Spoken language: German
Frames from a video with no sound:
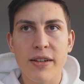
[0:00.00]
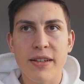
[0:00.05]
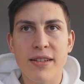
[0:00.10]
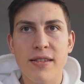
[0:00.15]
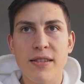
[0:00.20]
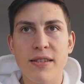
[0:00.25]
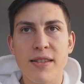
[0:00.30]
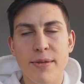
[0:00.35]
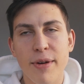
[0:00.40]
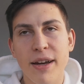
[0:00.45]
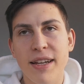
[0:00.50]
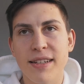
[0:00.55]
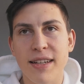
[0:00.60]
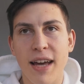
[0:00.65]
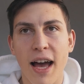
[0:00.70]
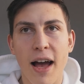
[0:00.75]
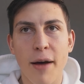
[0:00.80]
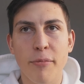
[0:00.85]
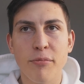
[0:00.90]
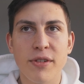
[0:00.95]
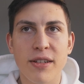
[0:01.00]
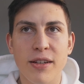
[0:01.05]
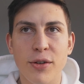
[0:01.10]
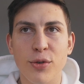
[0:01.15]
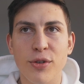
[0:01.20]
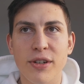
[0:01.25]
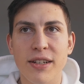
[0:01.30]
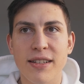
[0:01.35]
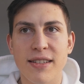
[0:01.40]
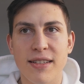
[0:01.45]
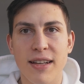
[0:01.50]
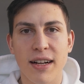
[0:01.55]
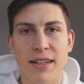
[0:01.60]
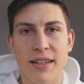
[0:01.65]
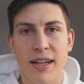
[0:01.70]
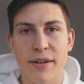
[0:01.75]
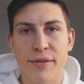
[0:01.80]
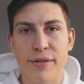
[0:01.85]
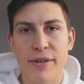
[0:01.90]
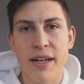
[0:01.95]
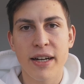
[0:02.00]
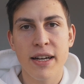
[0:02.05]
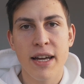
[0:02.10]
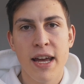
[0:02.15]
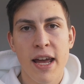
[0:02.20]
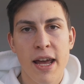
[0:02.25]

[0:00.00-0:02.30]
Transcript: diese zwei dramen theorie sagt einfach,